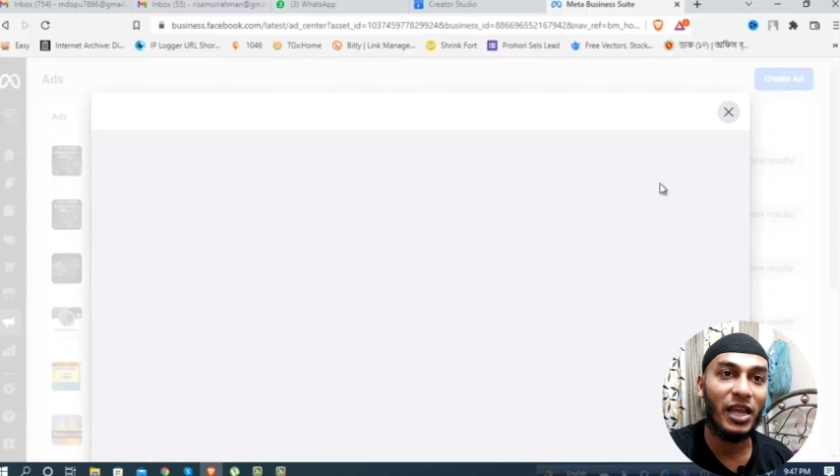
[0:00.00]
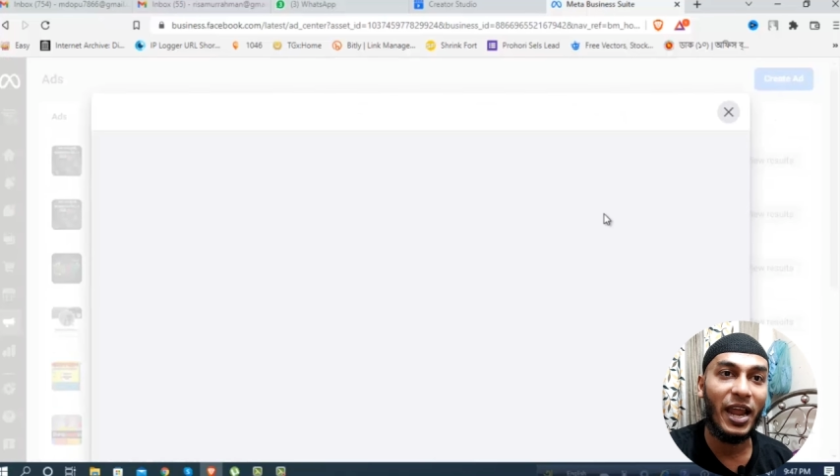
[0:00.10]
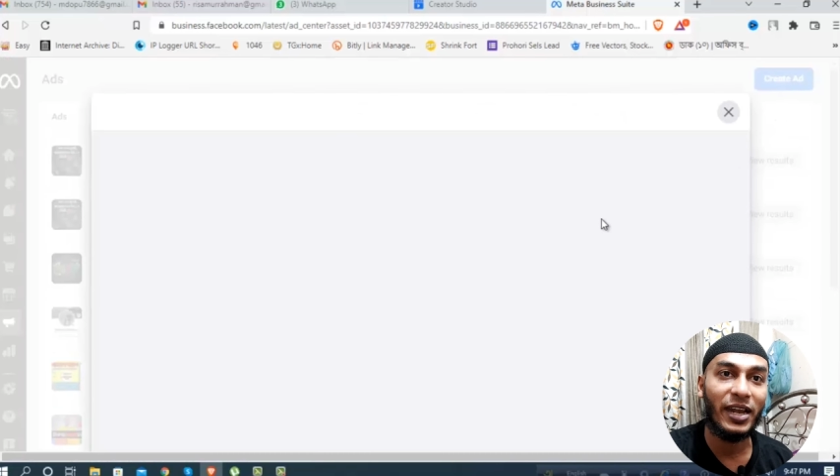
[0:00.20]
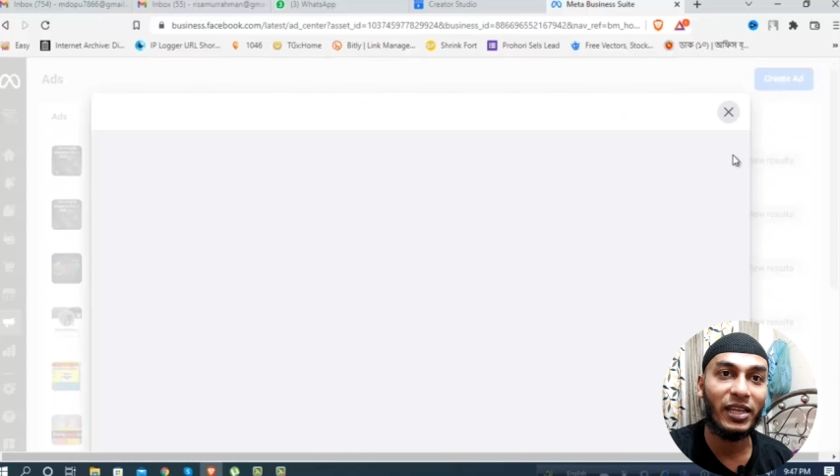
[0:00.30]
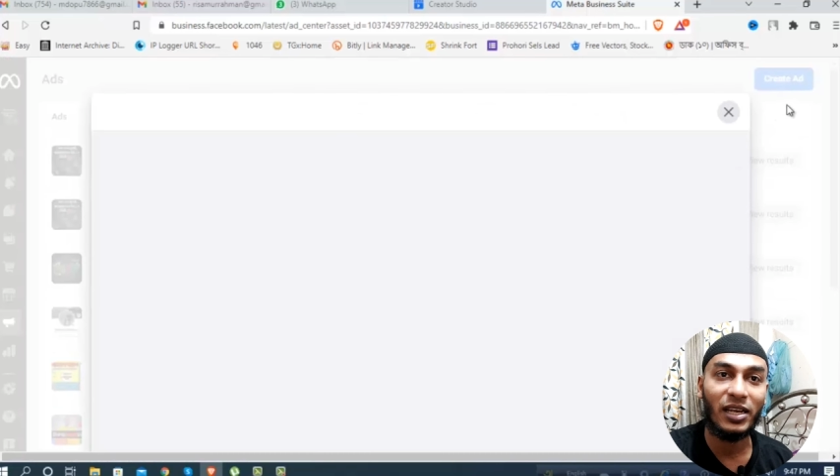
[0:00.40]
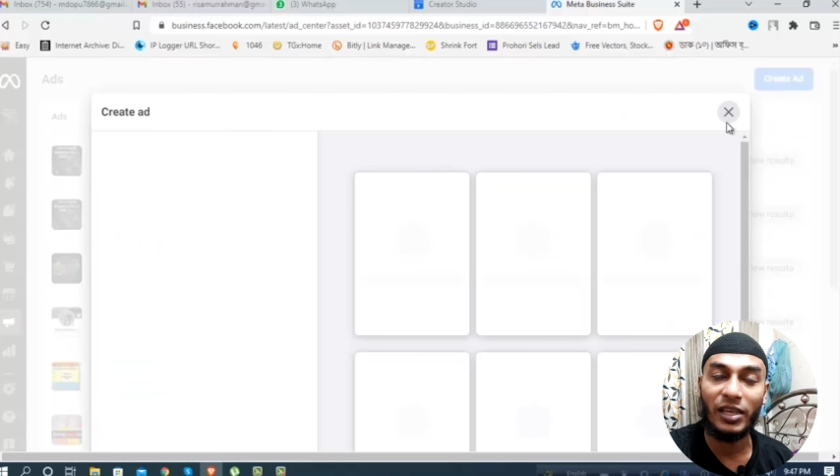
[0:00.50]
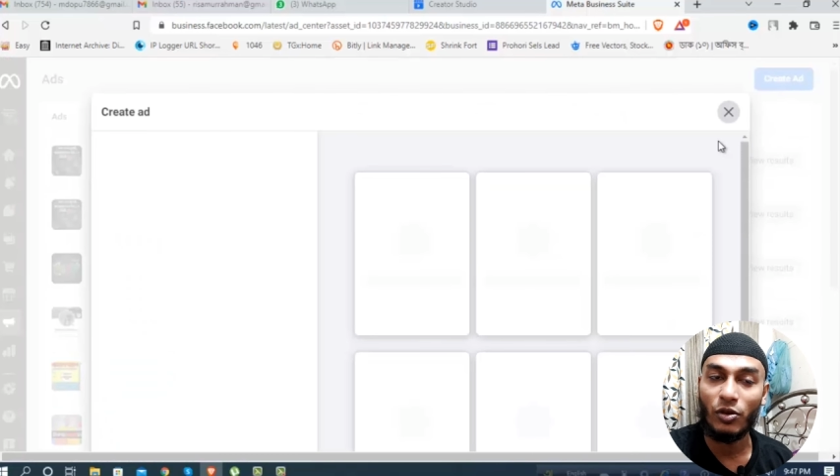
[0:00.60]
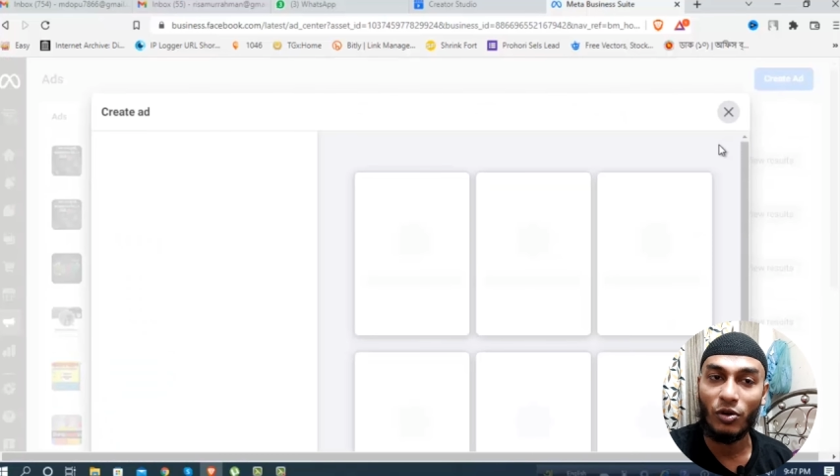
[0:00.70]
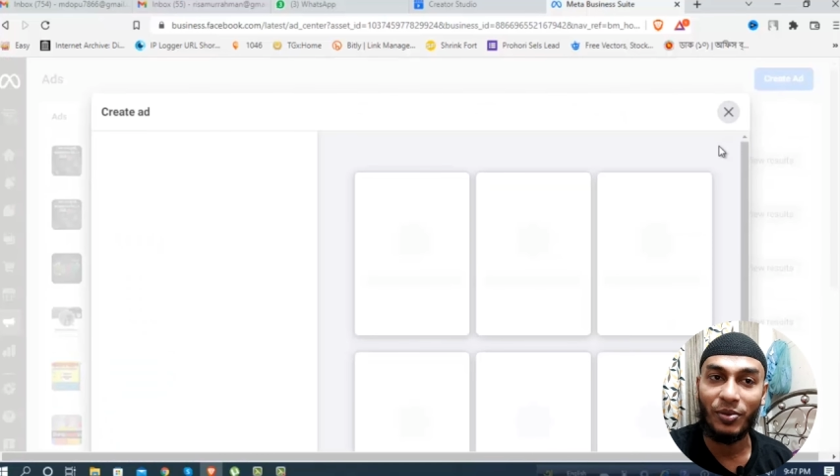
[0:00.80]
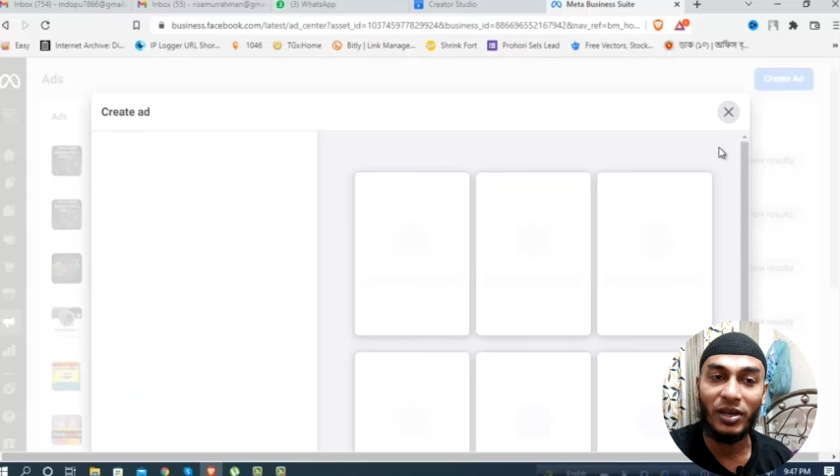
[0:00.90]
অ্যাডে ক্লিক
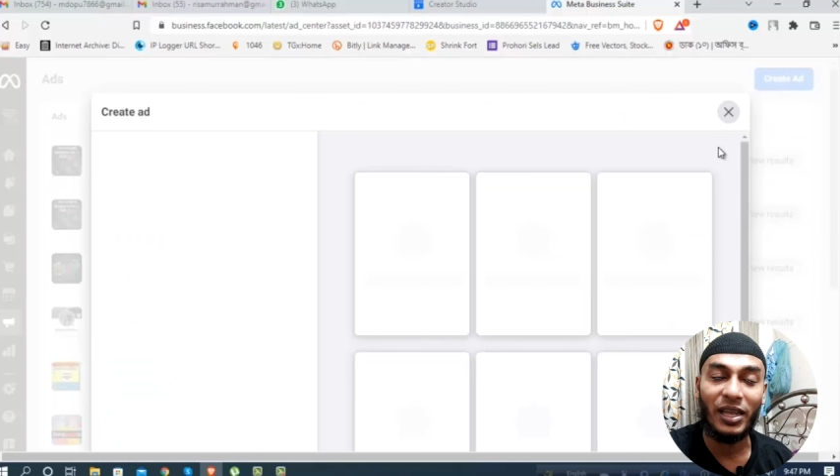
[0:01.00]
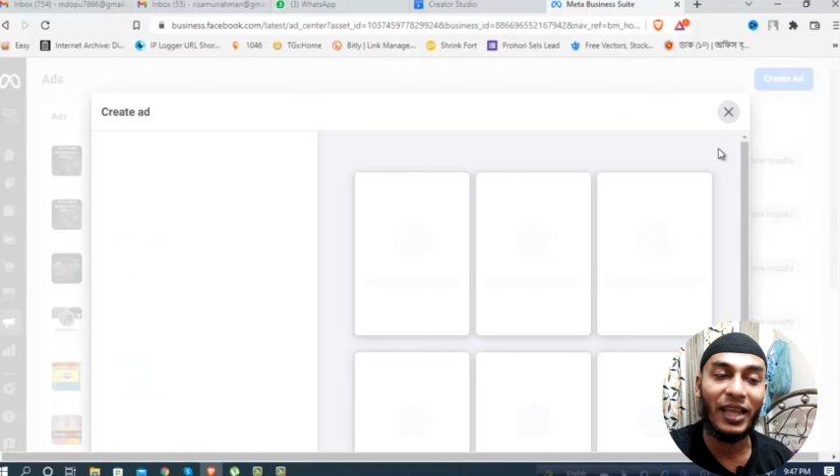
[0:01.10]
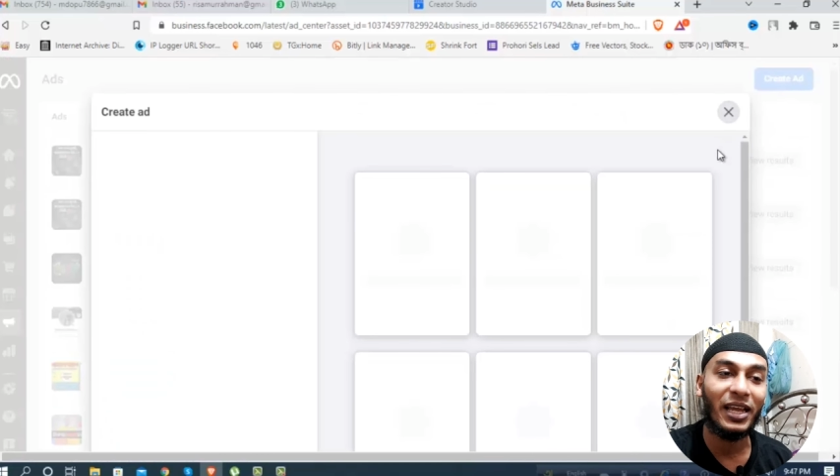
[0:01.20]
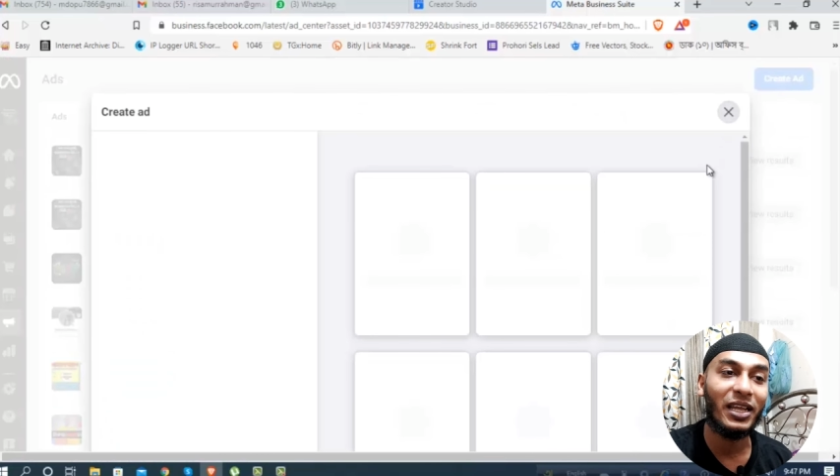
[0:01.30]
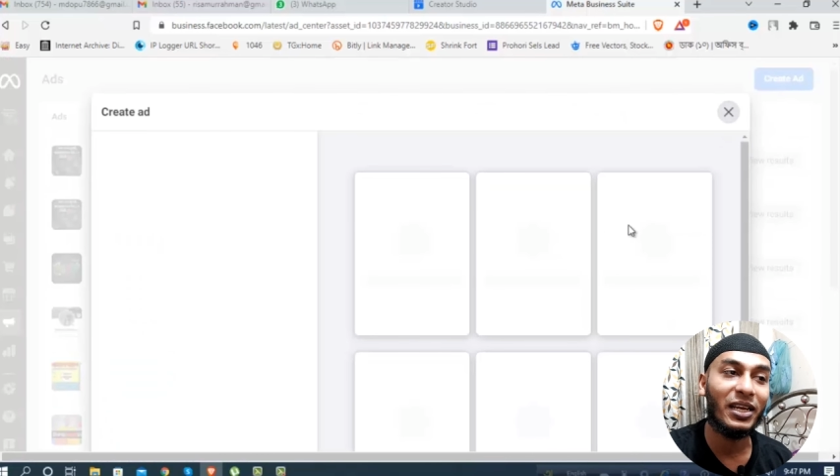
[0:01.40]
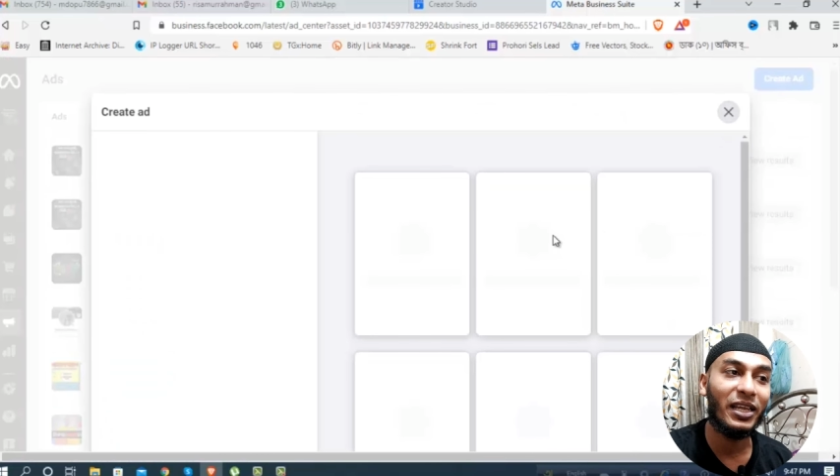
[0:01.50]
করবেন এখানে